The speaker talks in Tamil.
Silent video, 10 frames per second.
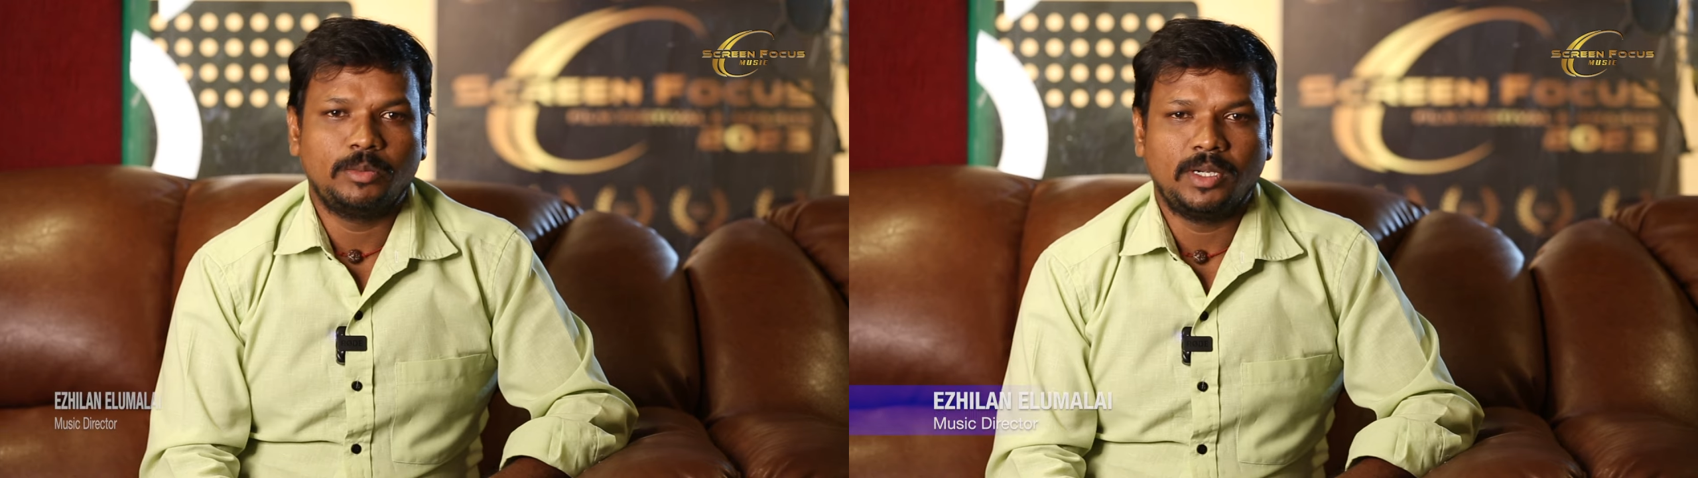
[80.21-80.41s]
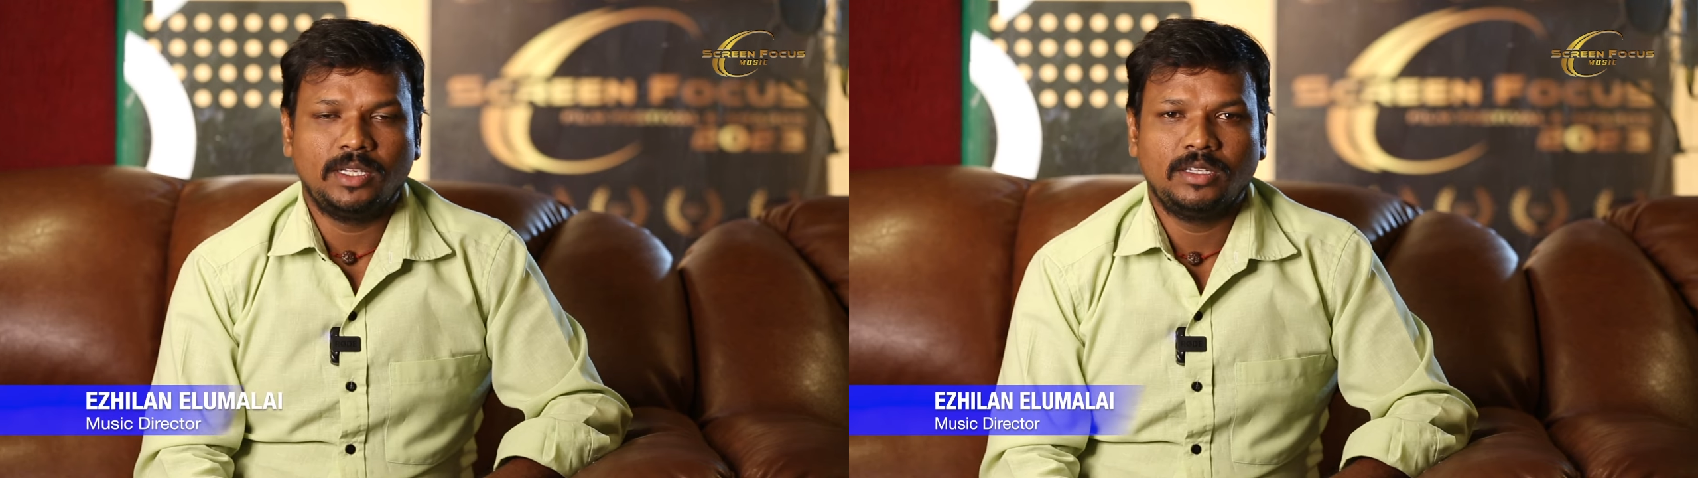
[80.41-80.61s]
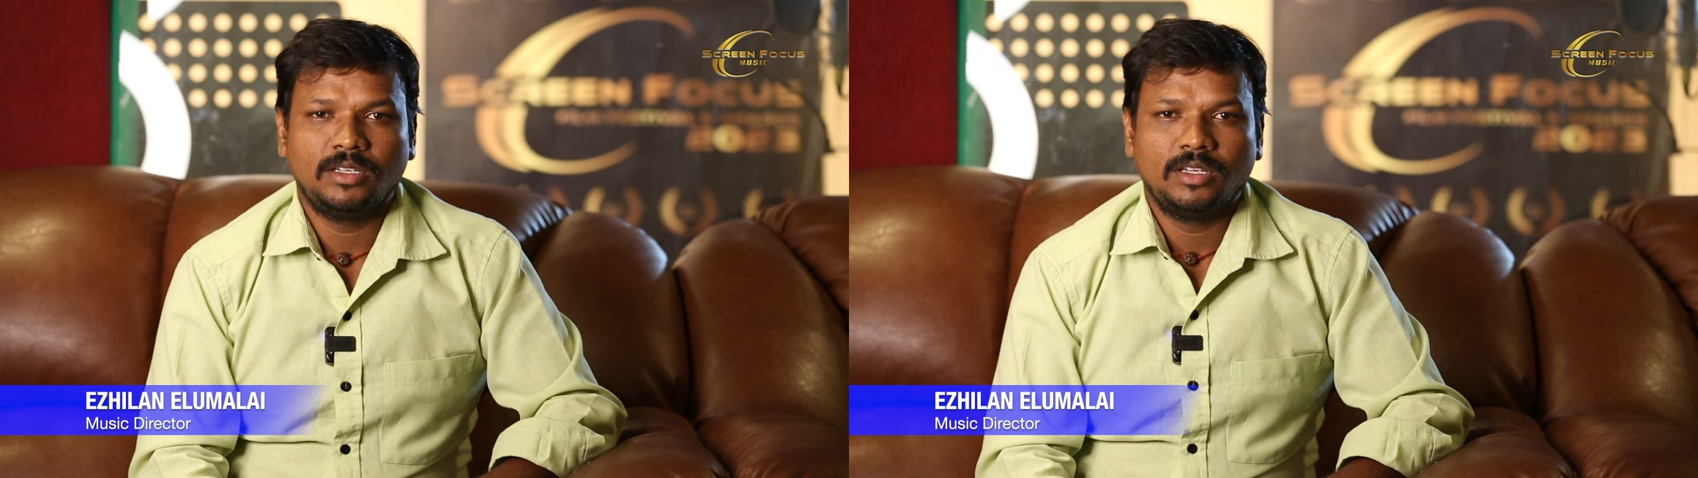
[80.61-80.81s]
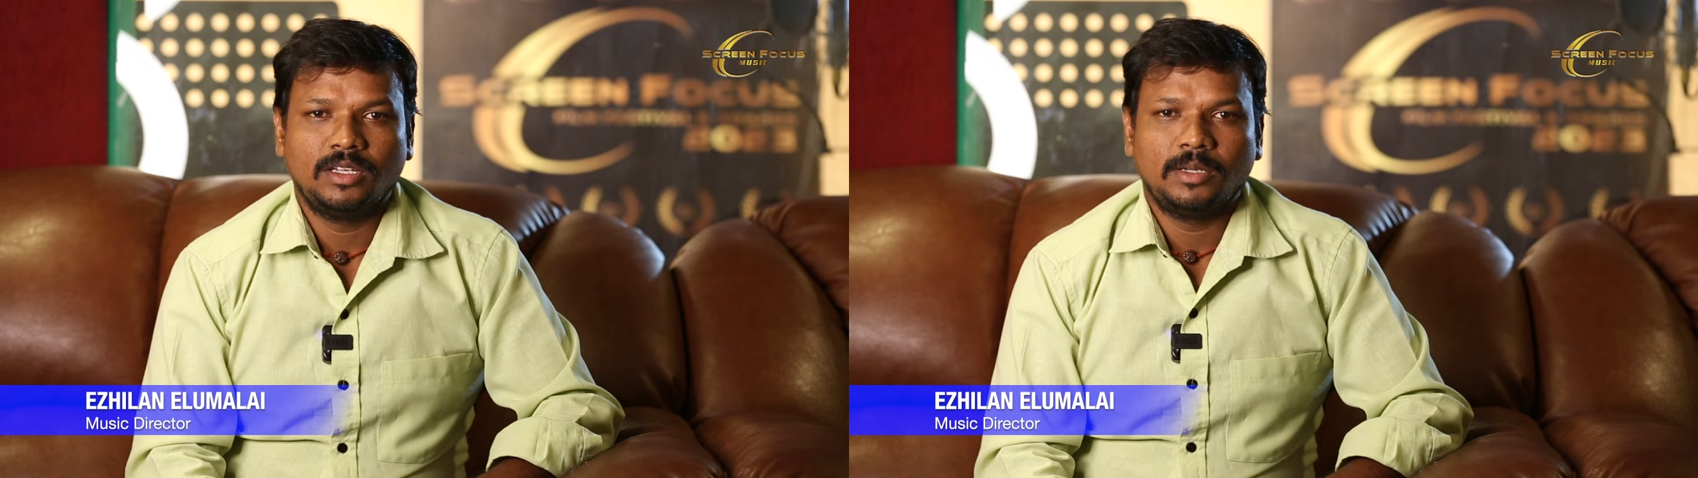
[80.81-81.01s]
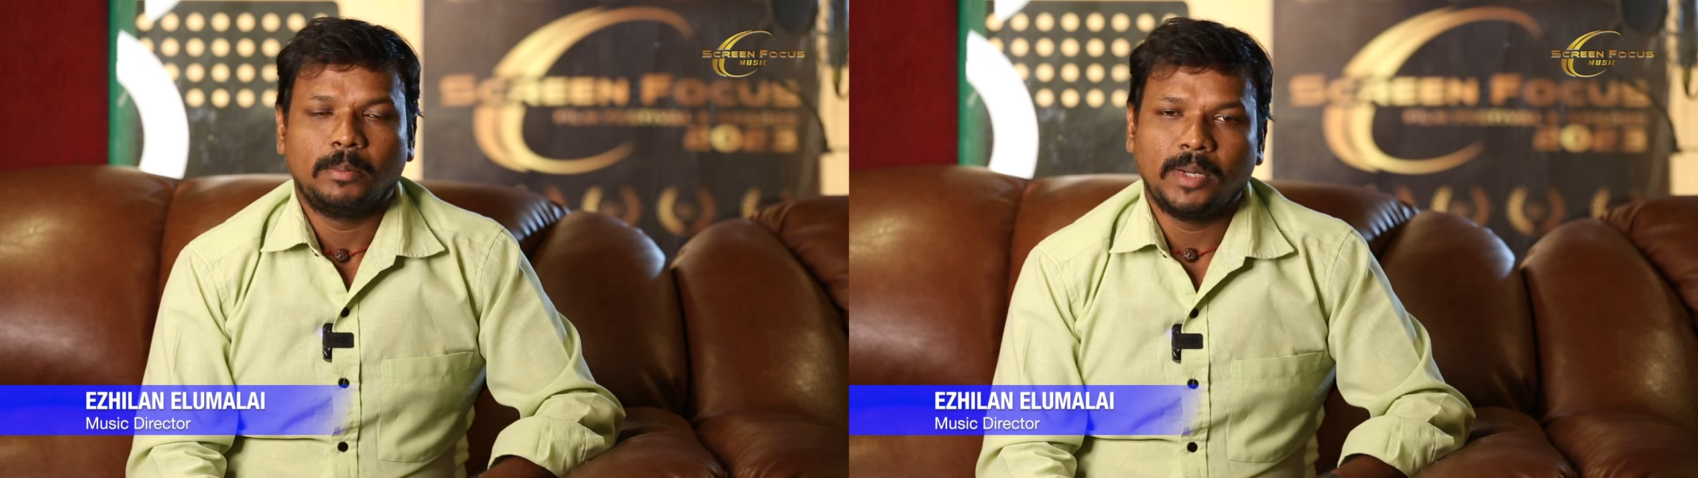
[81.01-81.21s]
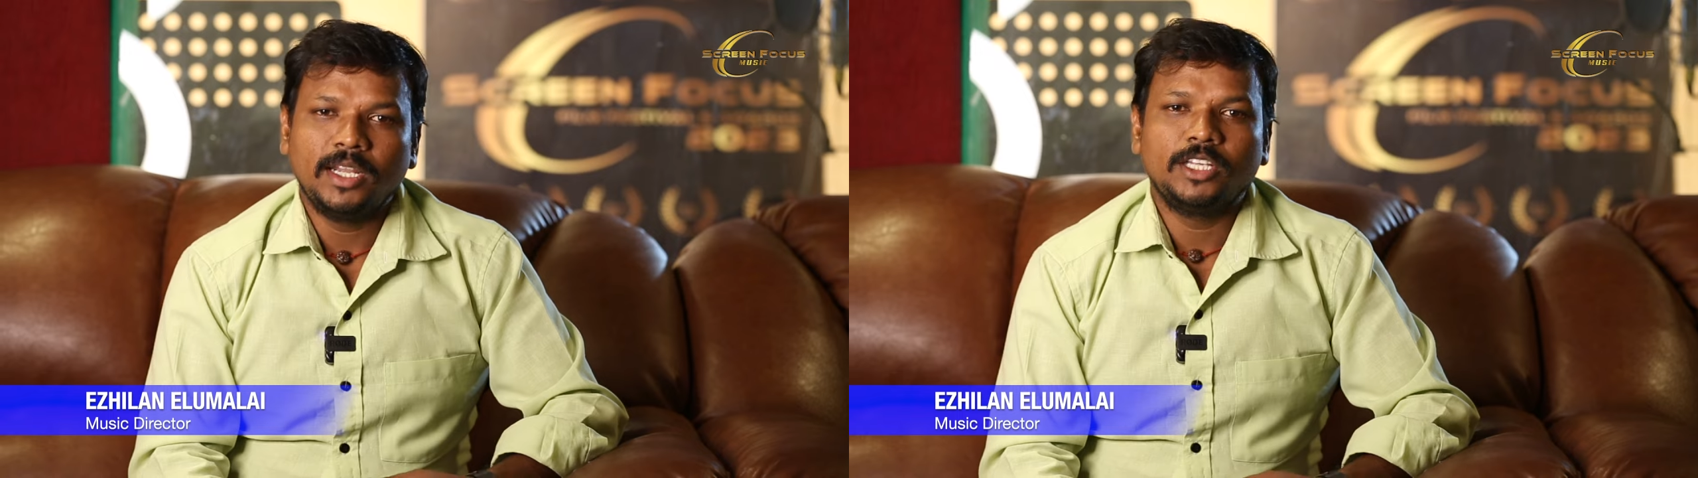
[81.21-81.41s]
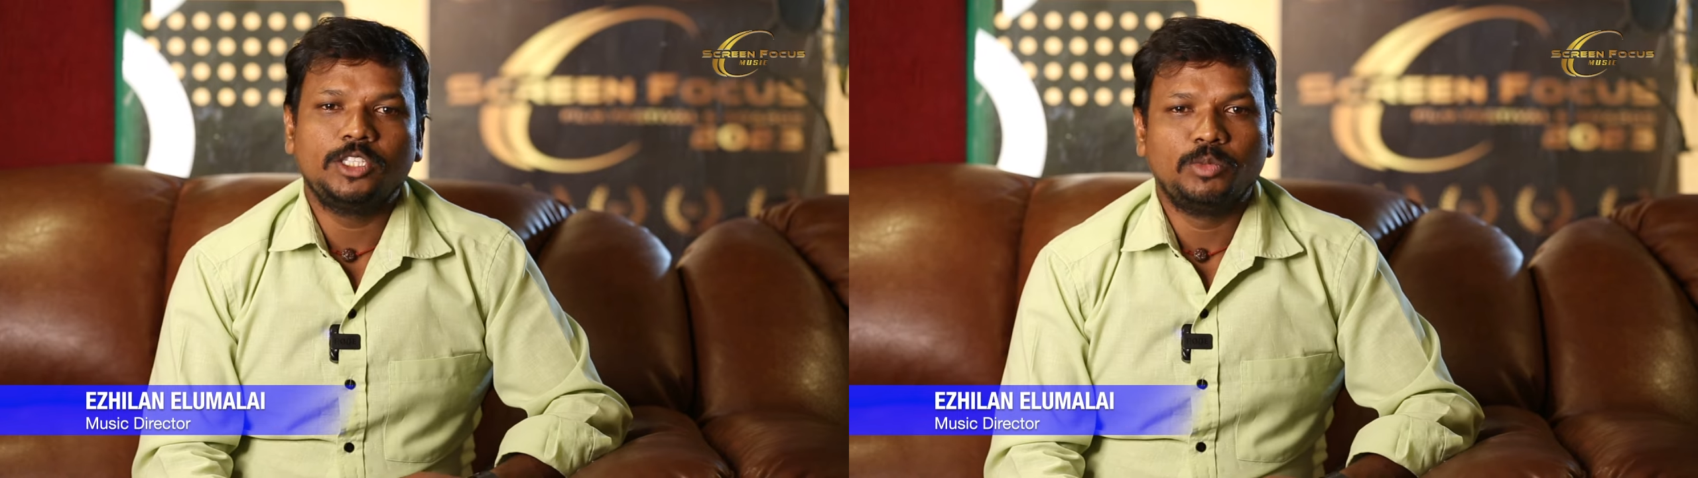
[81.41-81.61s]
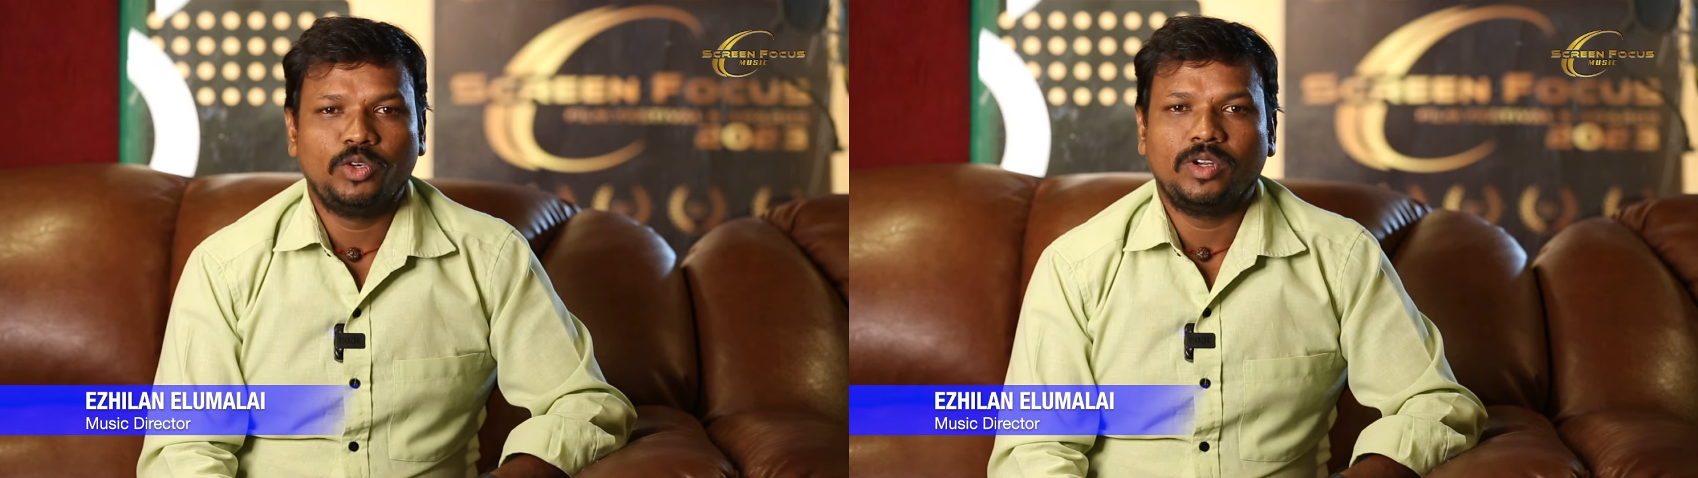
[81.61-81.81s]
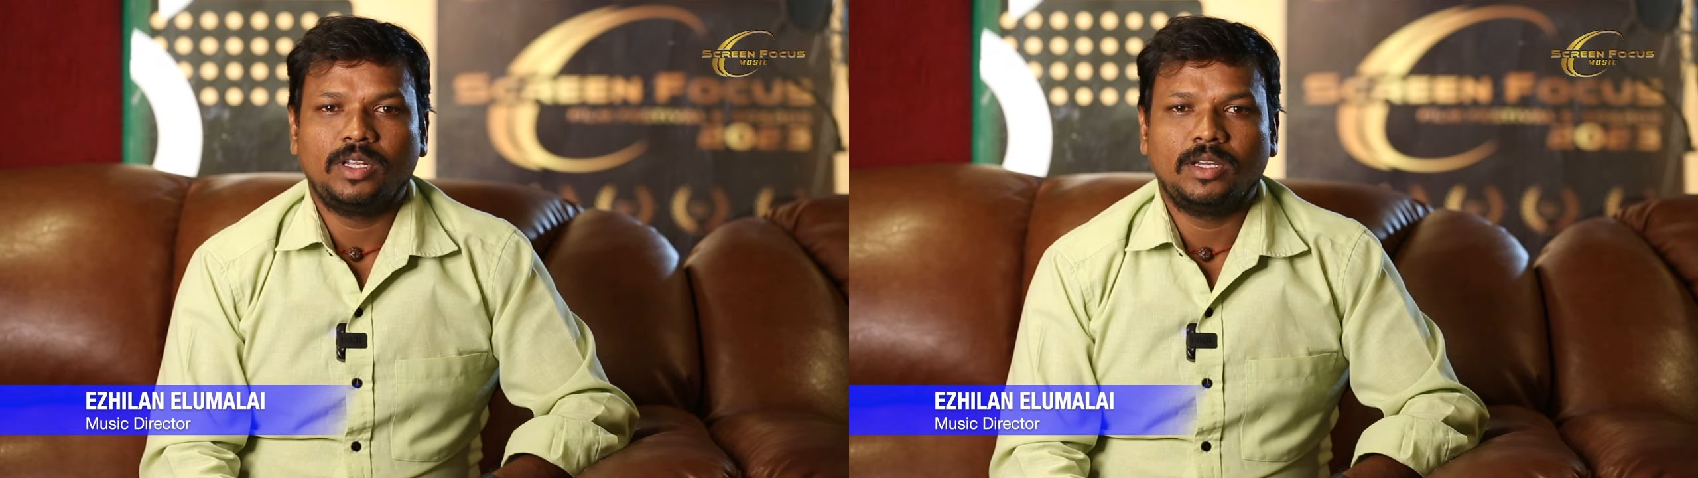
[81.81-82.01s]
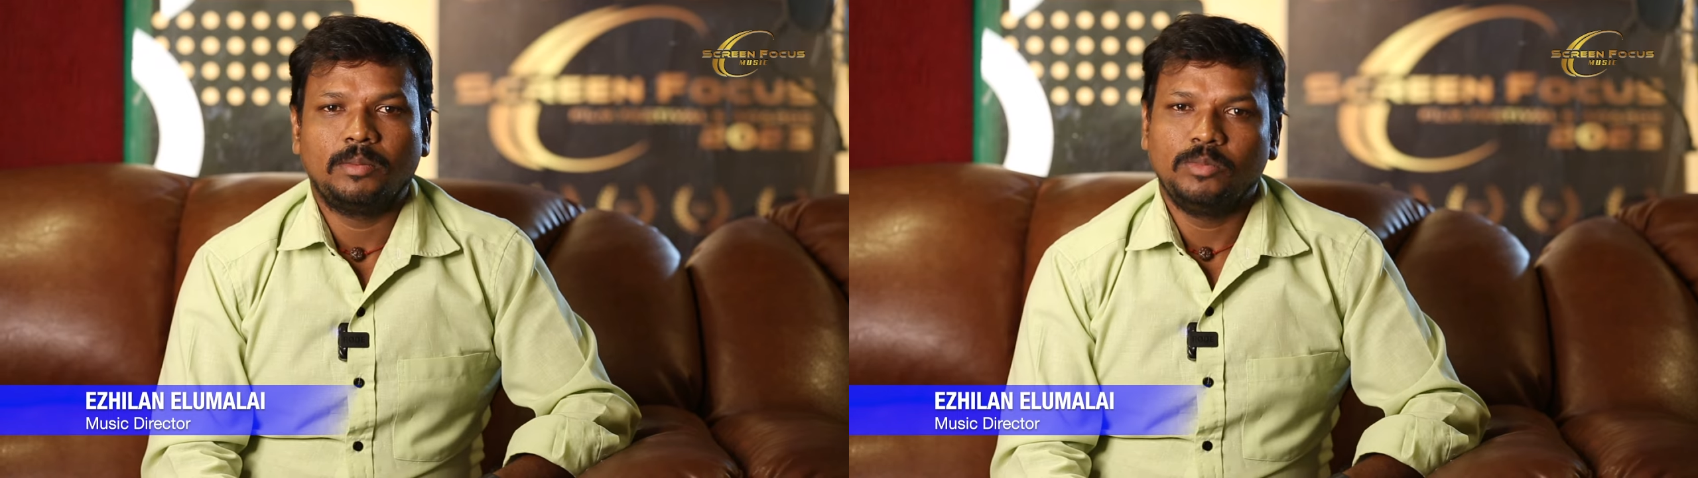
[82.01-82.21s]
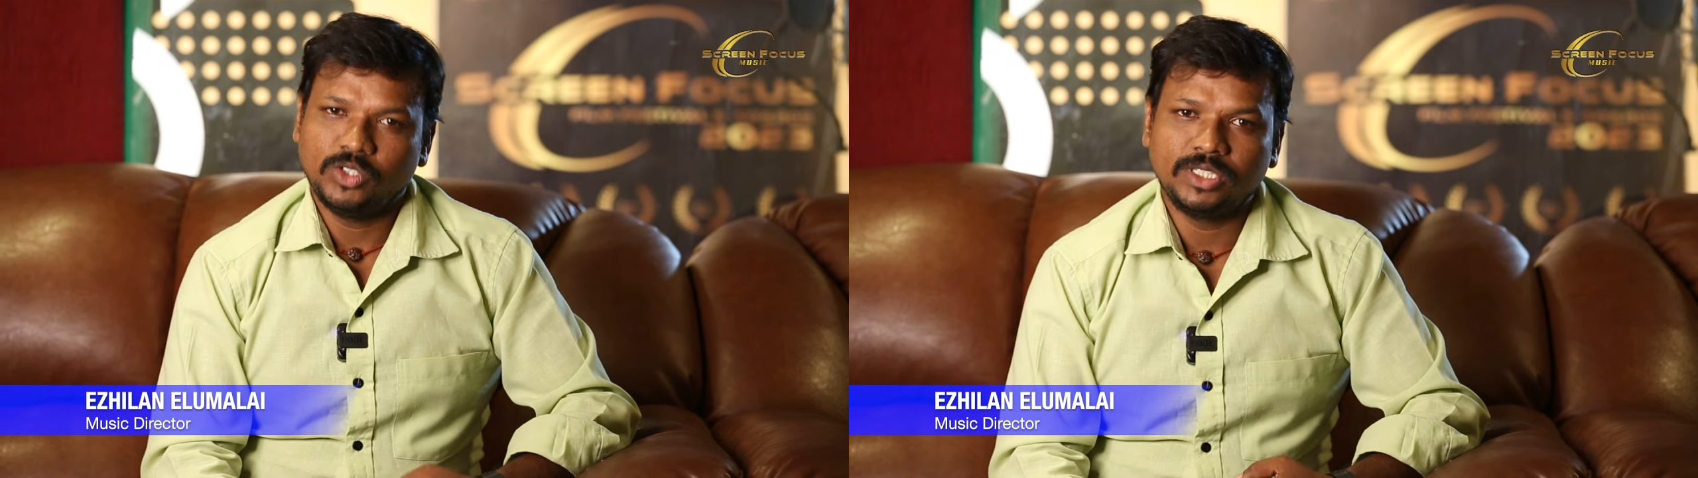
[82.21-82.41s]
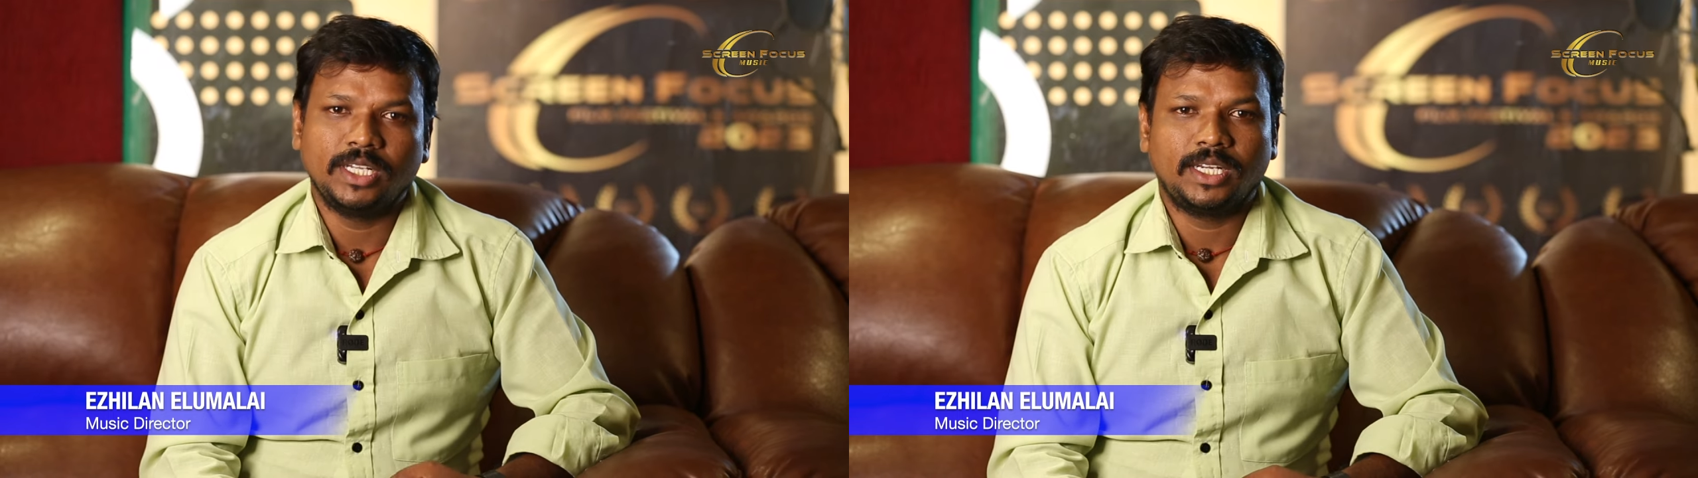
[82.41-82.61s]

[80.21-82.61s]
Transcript: ஏழுமலை மயிலாஞ்சி மூவியோட மியூசிக்